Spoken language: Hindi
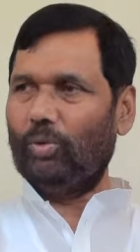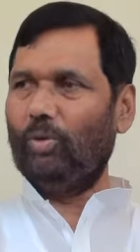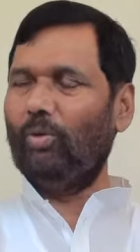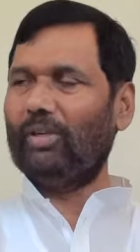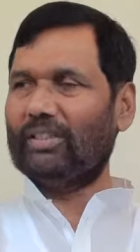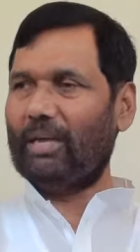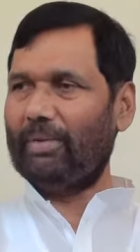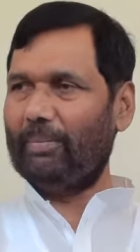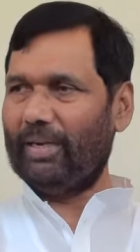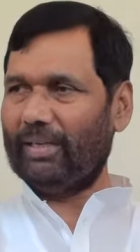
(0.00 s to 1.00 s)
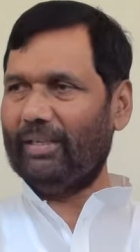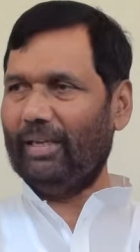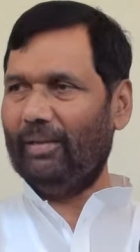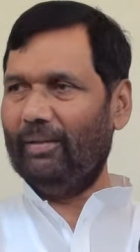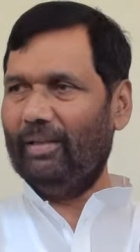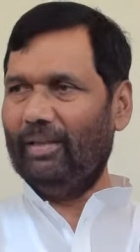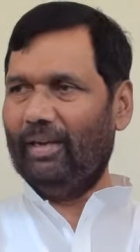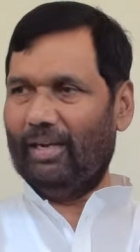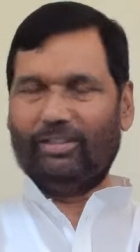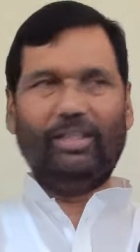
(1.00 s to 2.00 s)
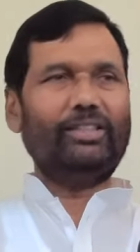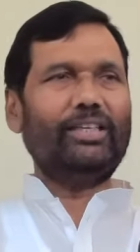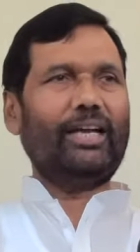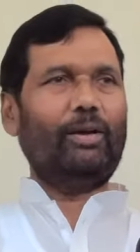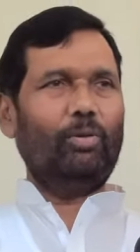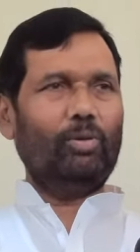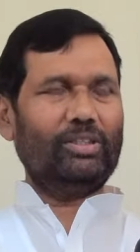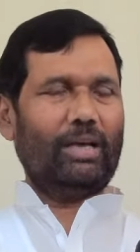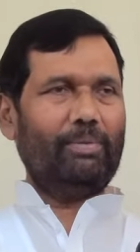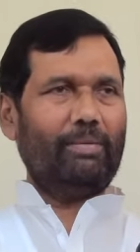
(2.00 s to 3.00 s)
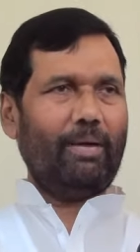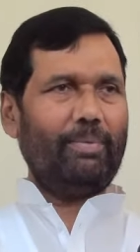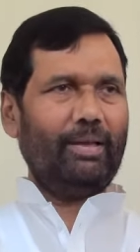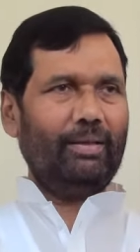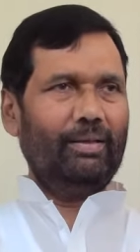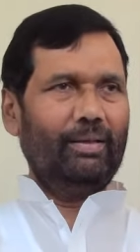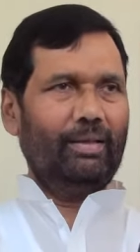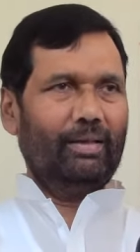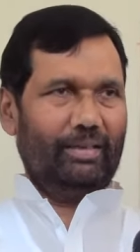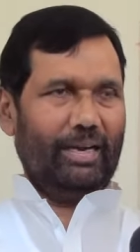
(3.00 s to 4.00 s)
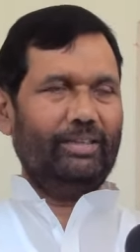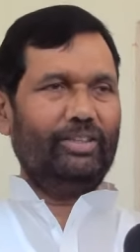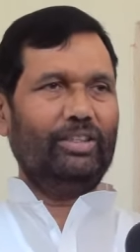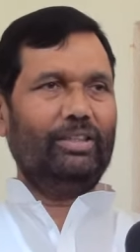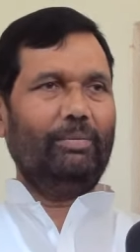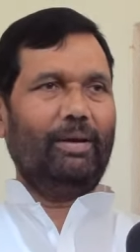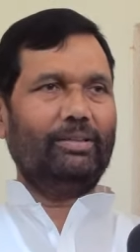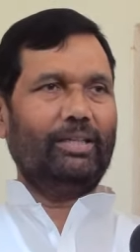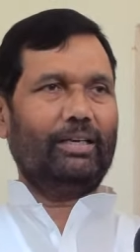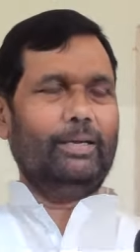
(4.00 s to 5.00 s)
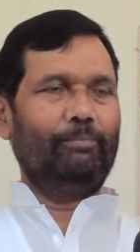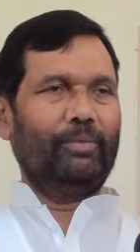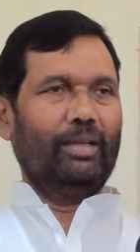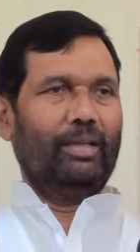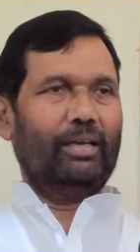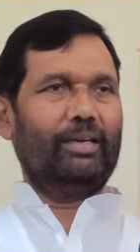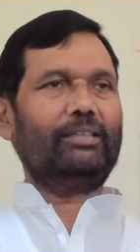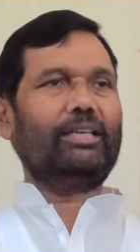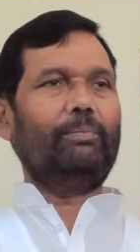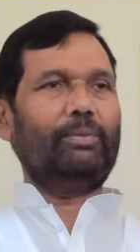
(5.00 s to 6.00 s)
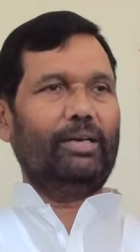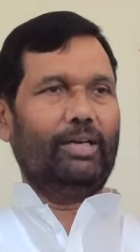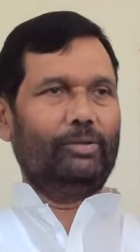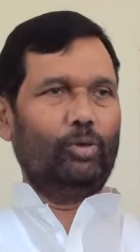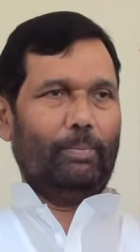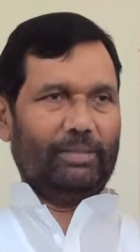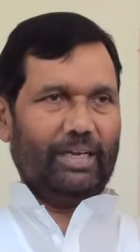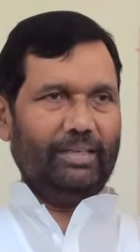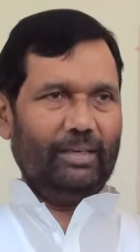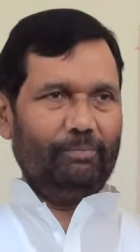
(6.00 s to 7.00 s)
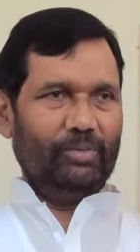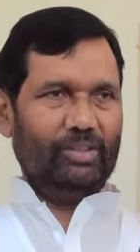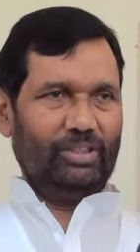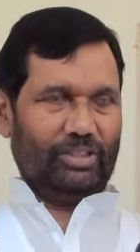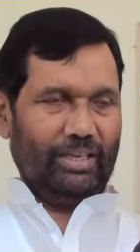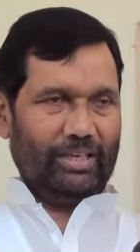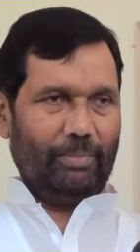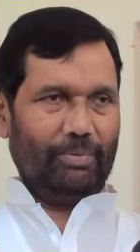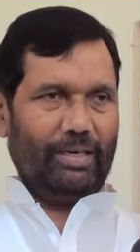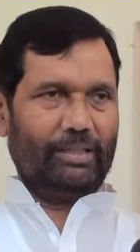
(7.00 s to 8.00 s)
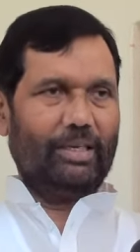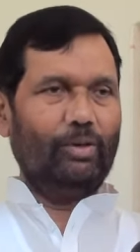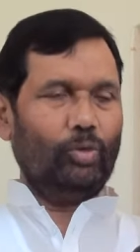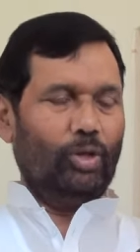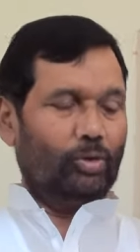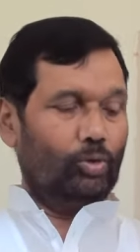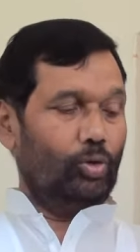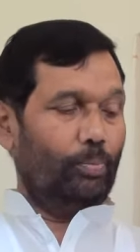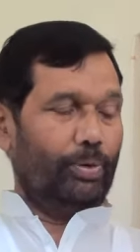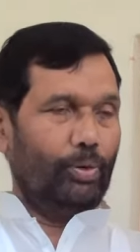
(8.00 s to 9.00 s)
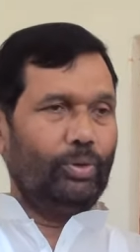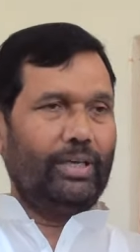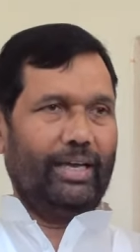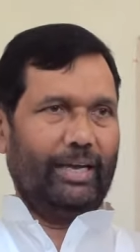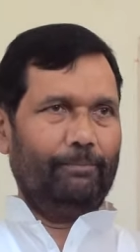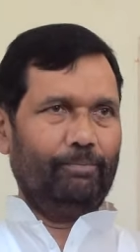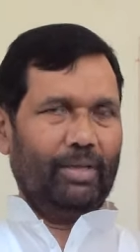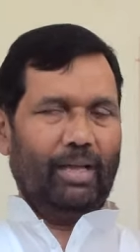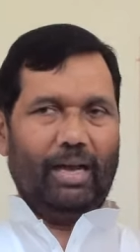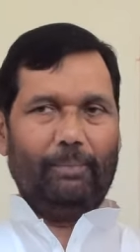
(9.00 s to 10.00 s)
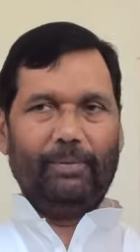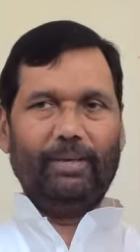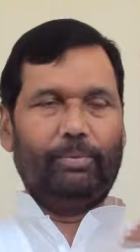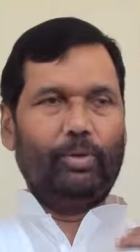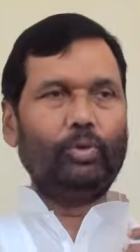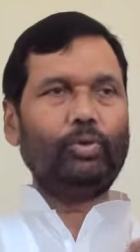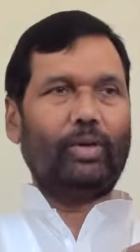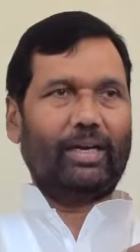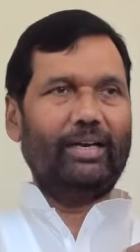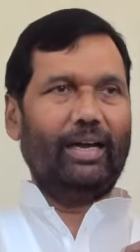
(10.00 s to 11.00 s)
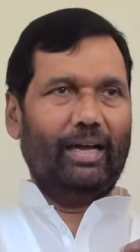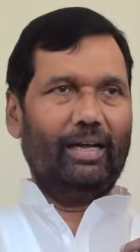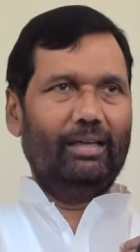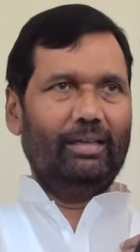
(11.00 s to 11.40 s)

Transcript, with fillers: उसको लोगों के सामने में रखिए असली चेहरा लोगों के सामने बागे गिलानी जी जी मानते हैं कि गलत काम कर रहे हैं तो आप बतलाइए यदि सही काम कर रहे हैं तो जो व्यूज है अपने व्यूज को रखना